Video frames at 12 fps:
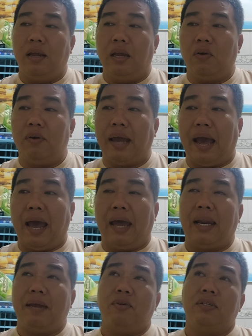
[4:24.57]
thì con gà
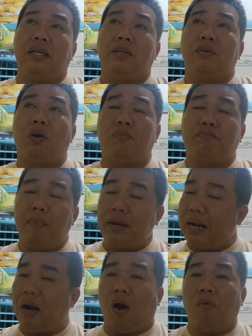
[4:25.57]
anh em nó sẽ
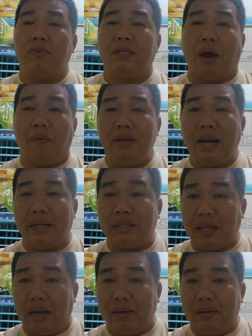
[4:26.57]
biết nó lộn dỗi ra
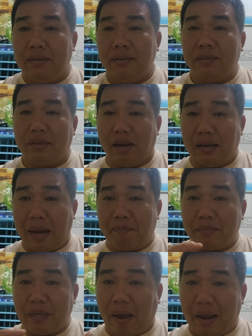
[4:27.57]
từ từ từ
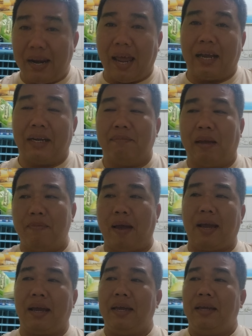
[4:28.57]
5 tới 7 lần bảy
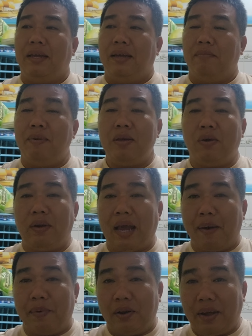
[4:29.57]
mặt á mới biết con
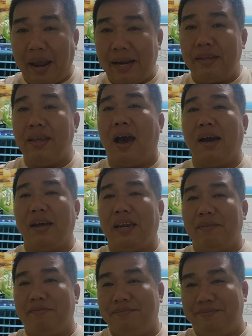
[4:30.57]
gà mà nó hay nó dở nghe
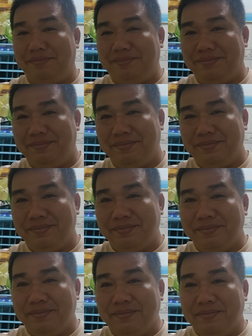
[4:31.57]
nè
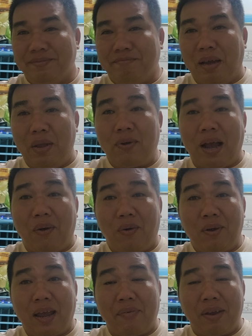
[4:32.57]
mà yêu cầu
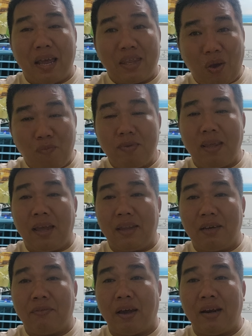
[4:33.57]
con gà phải đá trúng nha
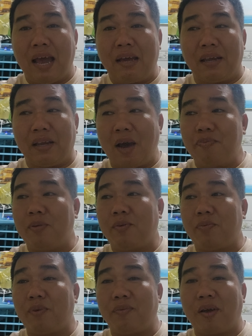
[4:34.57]
chứ phải đá người cớp cớp
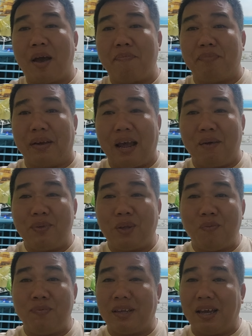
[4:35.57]
cớp cớp cớp mà đá không
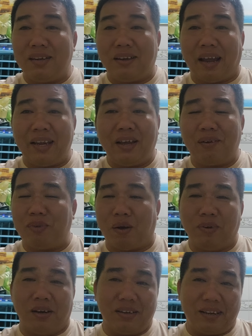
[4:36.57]
trúng cho nên thấy không
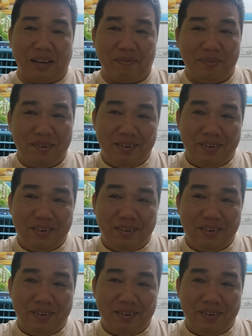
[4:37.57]
không được nghe nè